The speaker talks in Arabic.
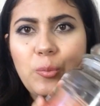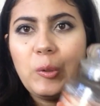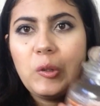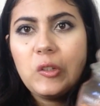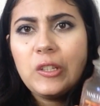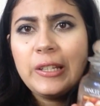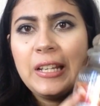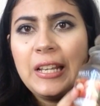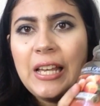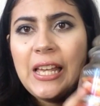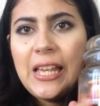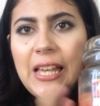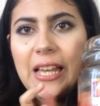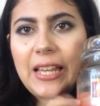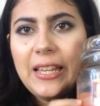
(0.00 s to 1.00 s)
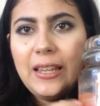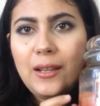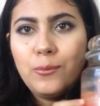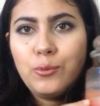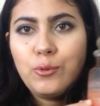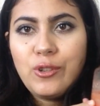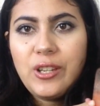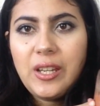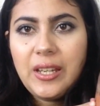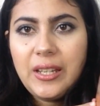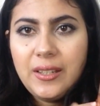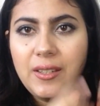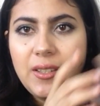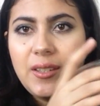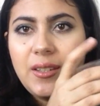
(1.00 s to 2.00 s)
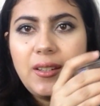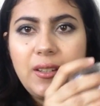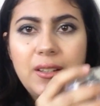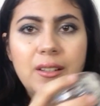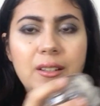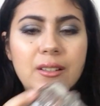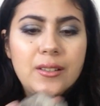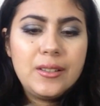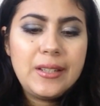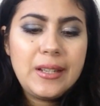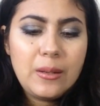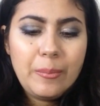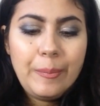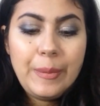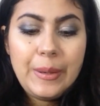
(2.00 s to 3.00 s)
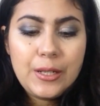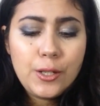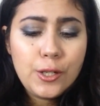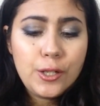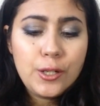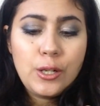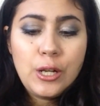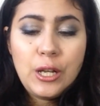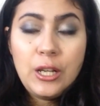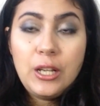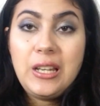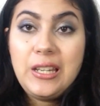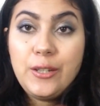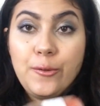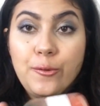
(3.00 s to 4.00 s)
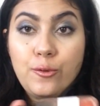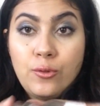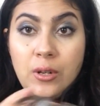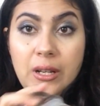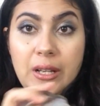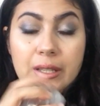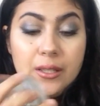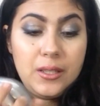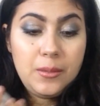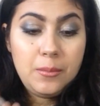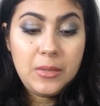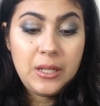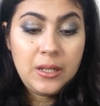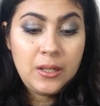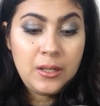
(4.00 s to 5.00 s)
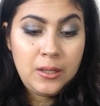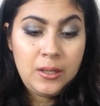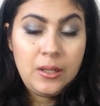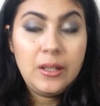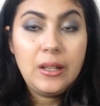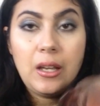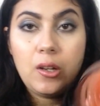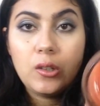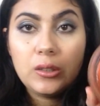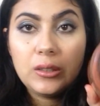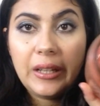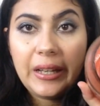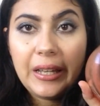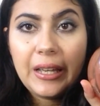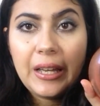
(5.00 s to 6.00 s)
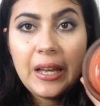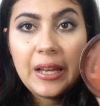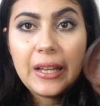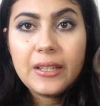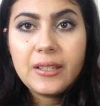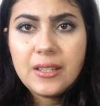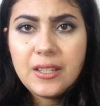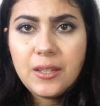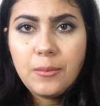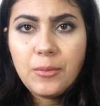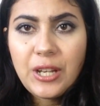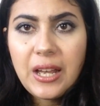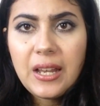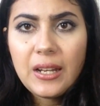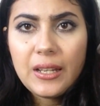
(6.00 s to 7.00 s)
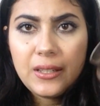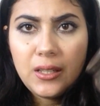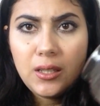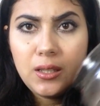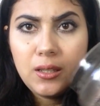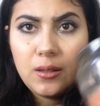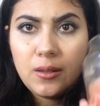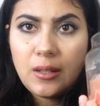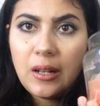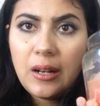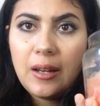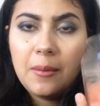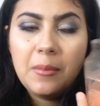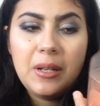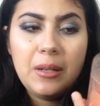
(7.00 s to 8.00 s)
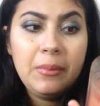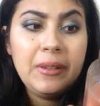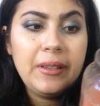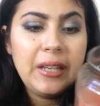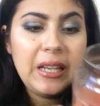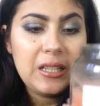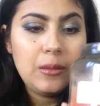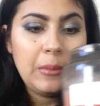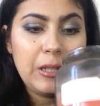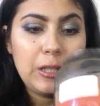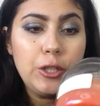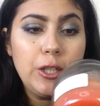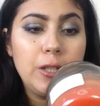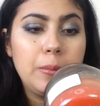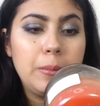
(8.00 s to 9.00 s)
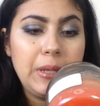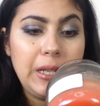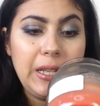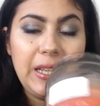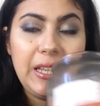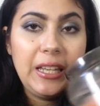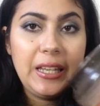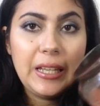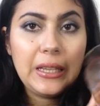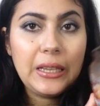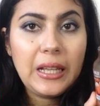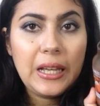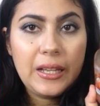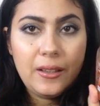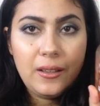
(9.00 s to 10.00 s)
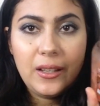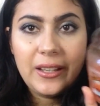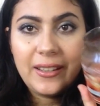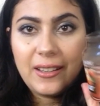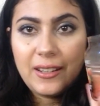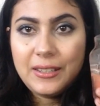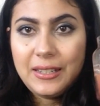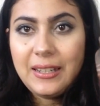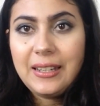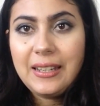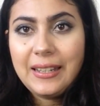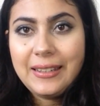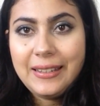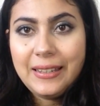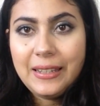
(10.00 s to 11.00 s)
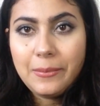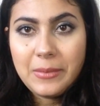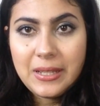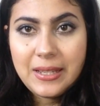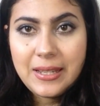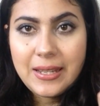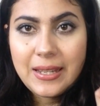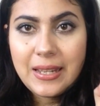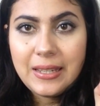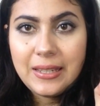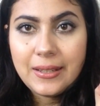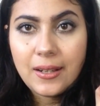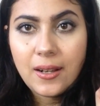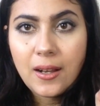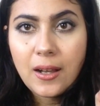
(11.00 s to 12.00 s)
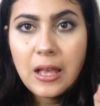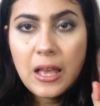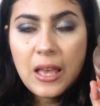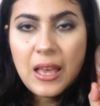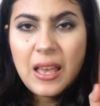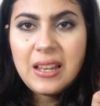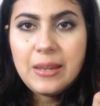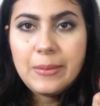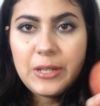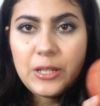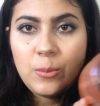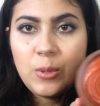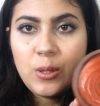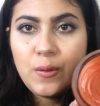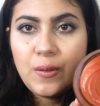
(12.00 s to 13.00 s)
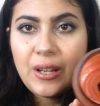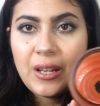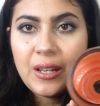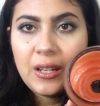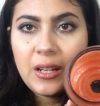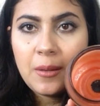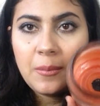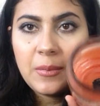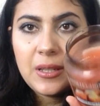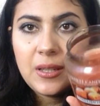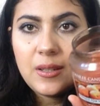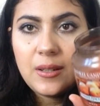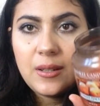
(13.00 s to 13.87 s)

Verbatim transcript: جو بونس هاد لابوجي هادي ديال الباش اللي شفتوها عندي من لا رونطري كانت عندي بشحال هادي صراحه من البدايه د ماشين مي يلا حقرت عليها هاد الايامات تساليتها اللي ما عجبنيش فيها انها ما